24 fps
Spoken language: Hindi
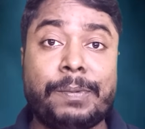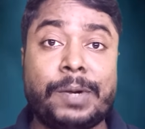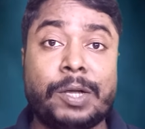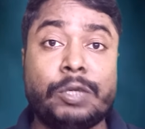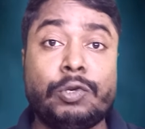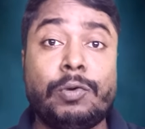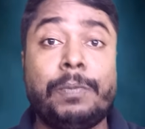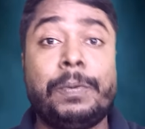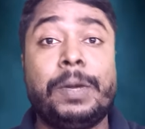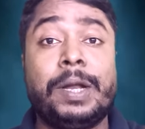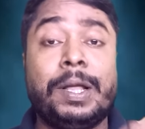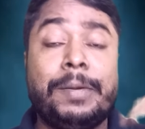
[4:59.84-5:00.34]
टाइप
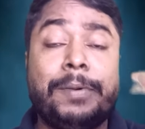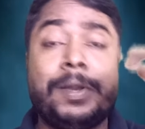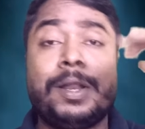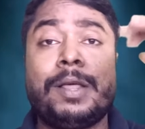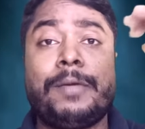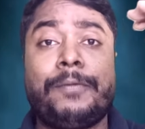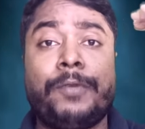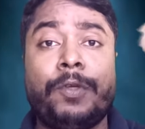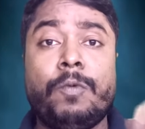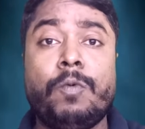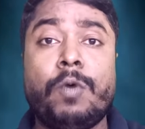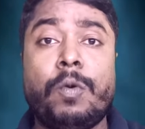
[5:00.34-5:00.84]
का जो बड़े
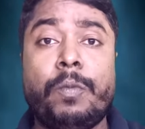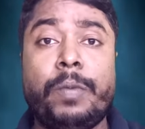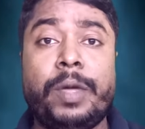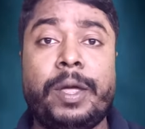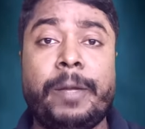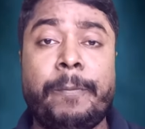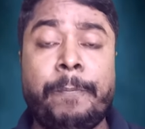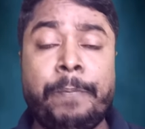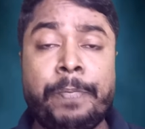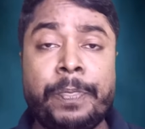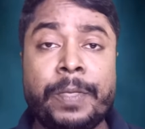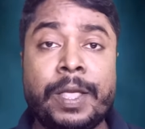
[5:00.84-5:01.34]
बड़े फिल्मों
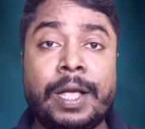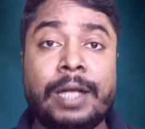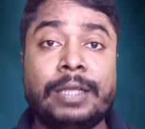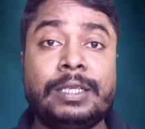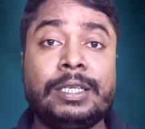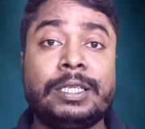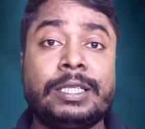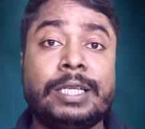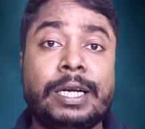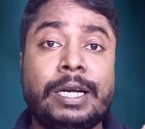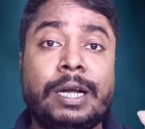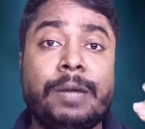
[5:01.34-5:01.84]
में
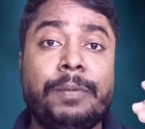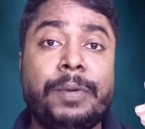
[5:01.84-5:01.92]
जिसकी